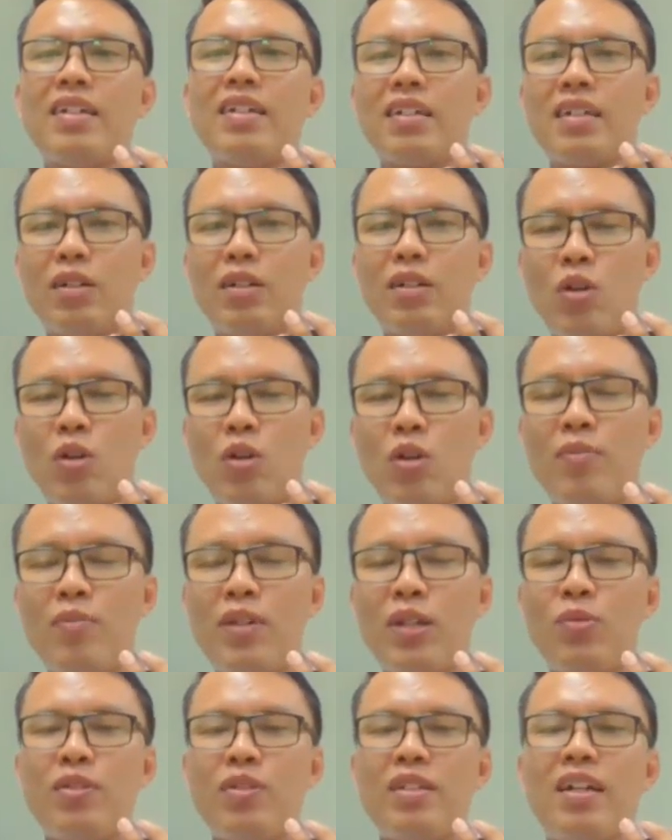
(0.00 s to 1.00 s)
dua menit
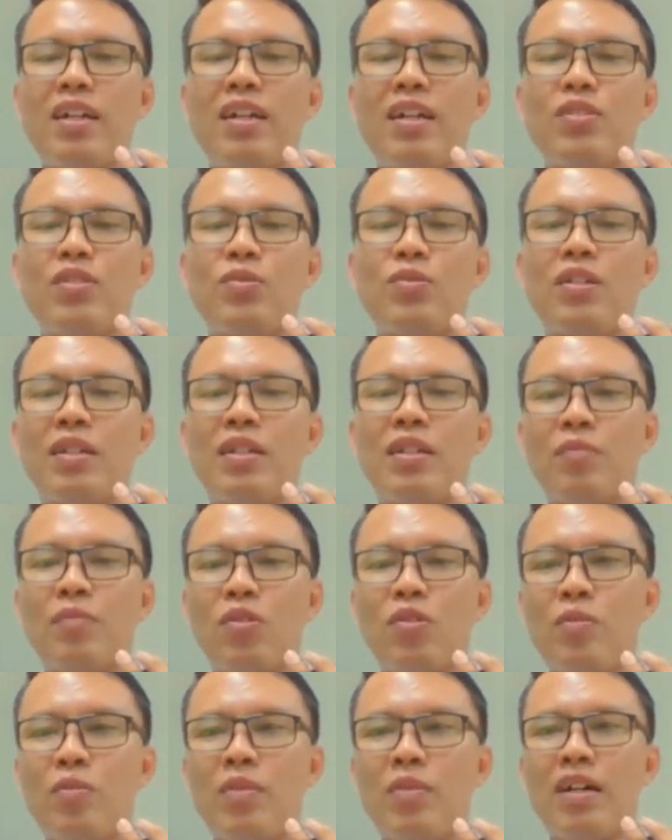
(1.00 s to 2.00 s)
berikutnya langsung 6,6
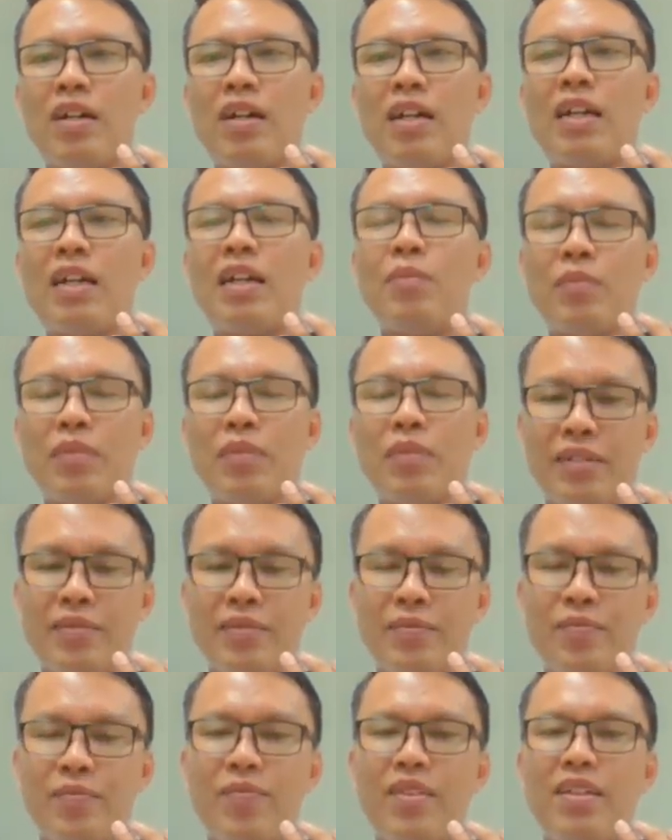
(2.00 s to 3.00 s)
ya
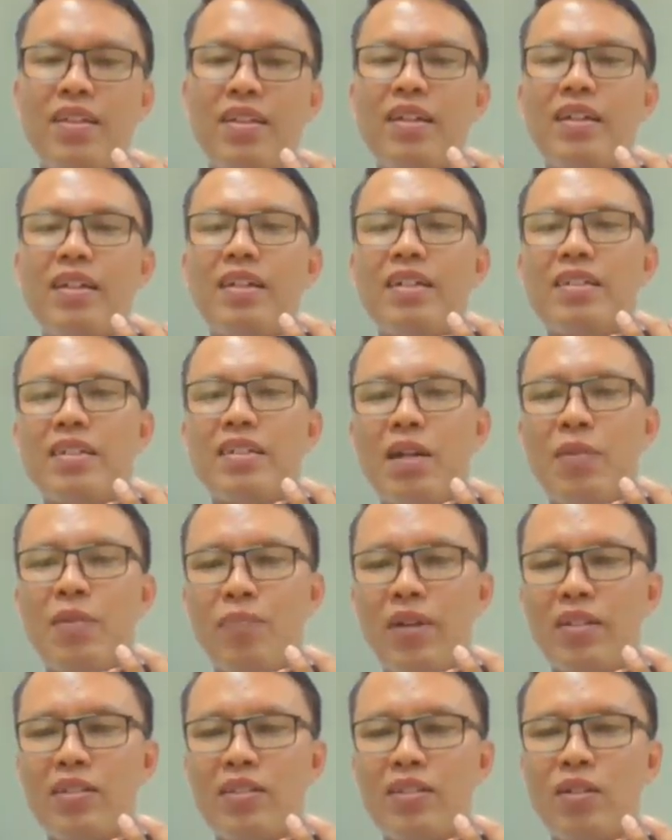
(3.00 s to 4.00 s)

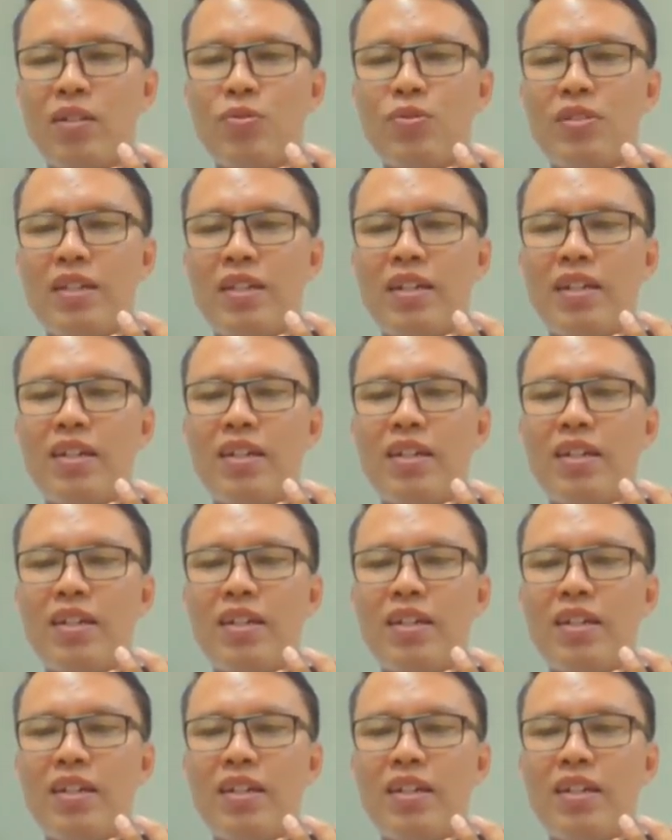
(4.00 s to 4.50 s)
sampai seterusnya